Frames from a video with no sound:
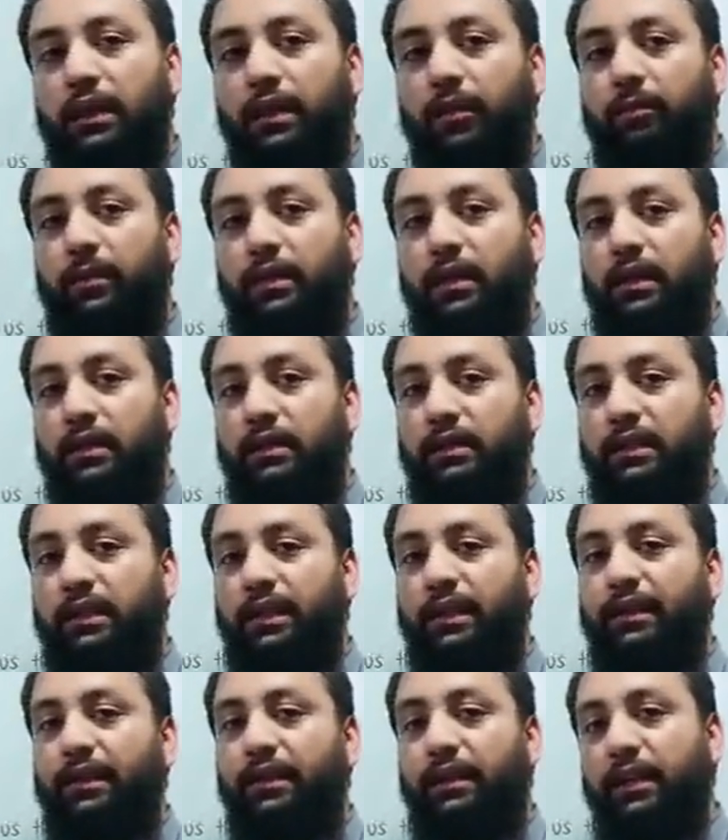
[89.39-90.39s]
क्या बनाती
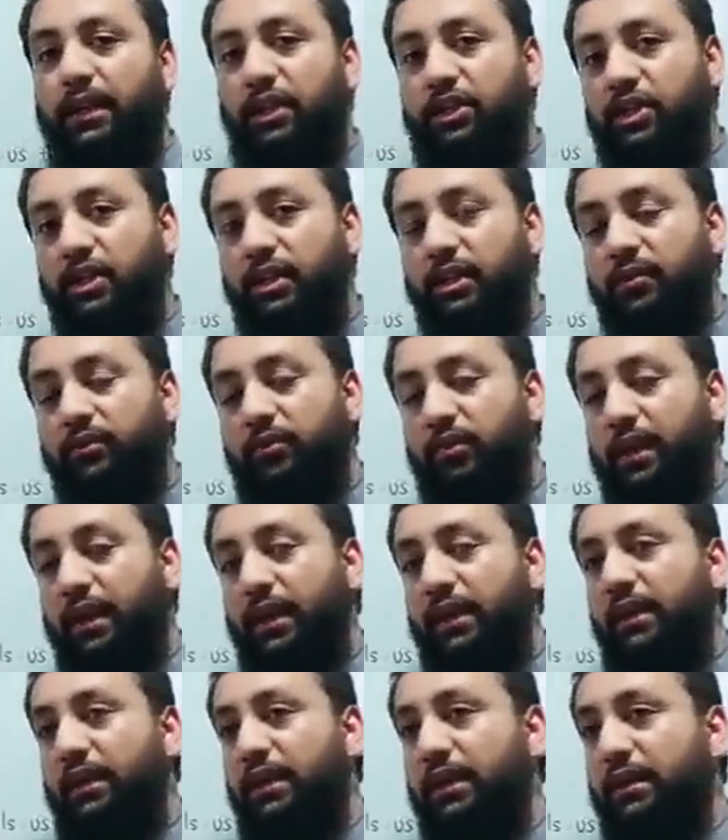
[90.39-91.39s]
है रिलेशन
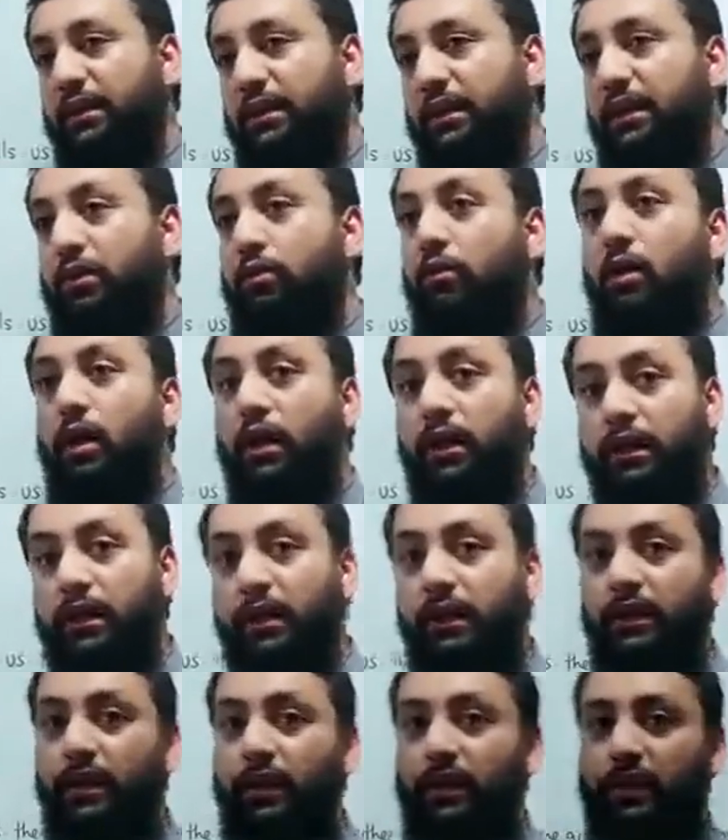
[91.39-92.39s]
फाइंड करती है
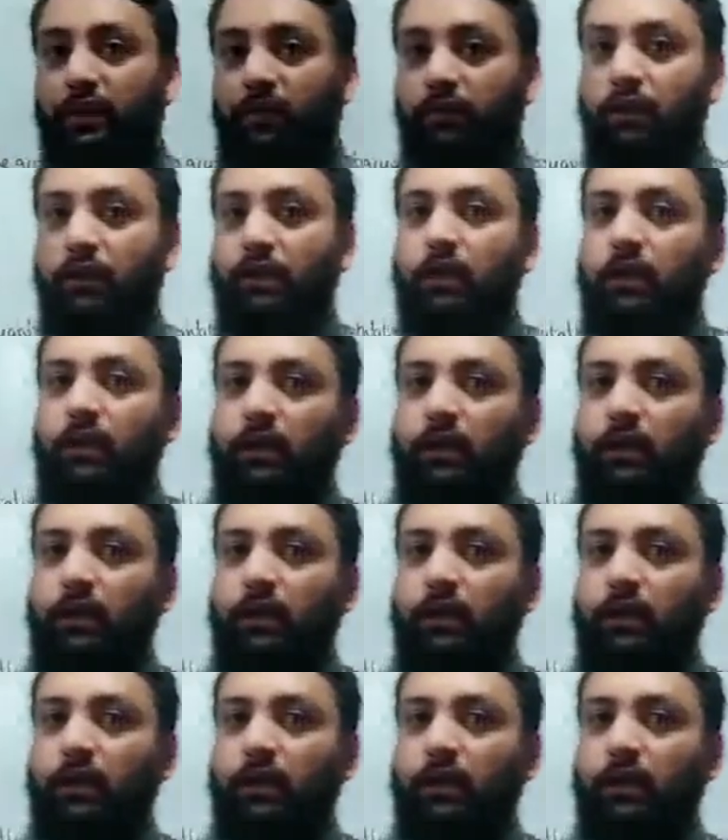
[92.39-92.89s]
क्वांटिटेटिव